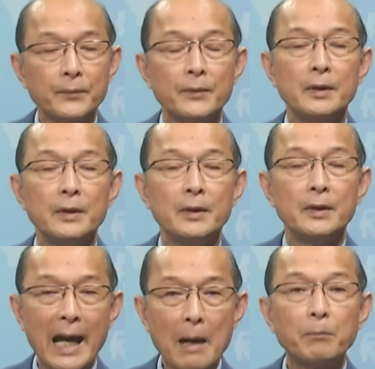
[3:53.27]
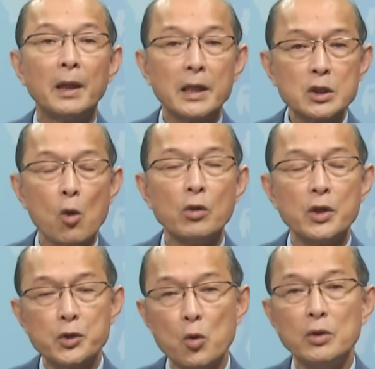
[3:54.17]
nhưng mà cái áp lực cái số
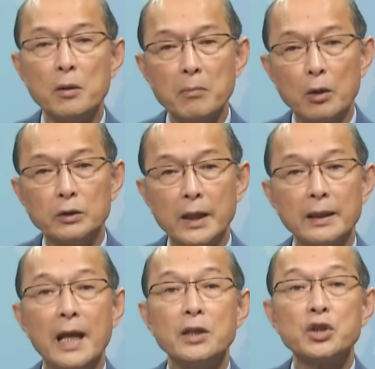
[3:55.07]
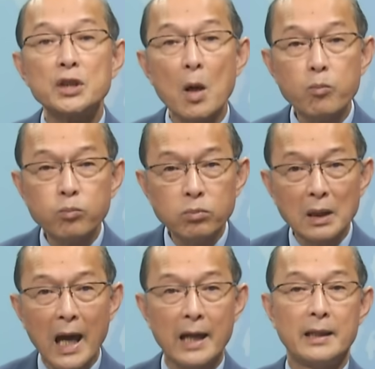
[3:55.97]
người xuống đường biểu tình để chống
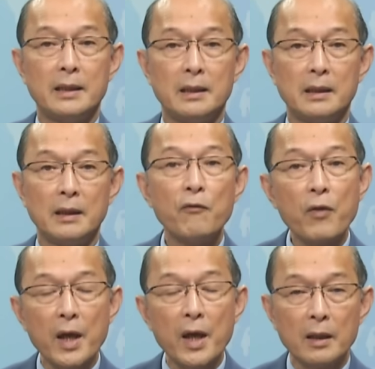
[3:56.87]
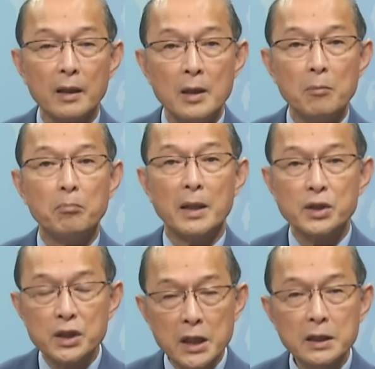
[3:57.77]
lại cái việc mà
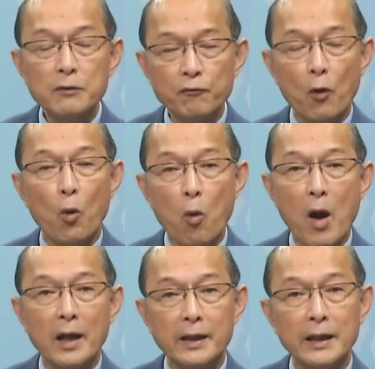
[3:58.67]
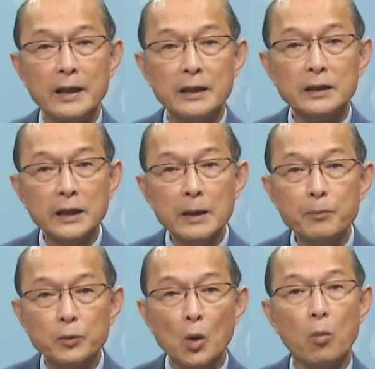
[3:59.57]
chính phủ Hoa Kỳ tiếp
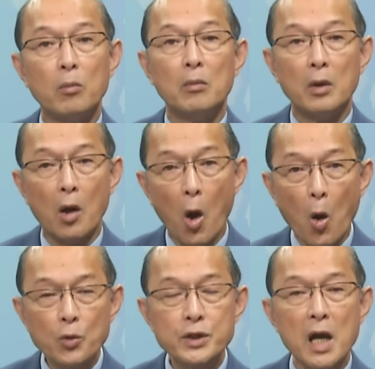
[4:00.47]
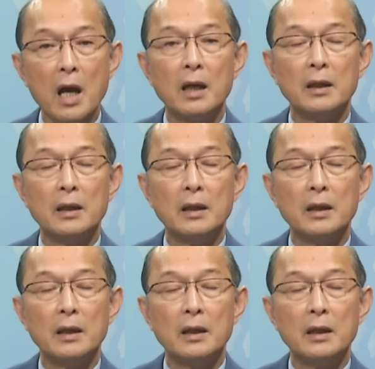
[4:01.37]
tục hỗ trợ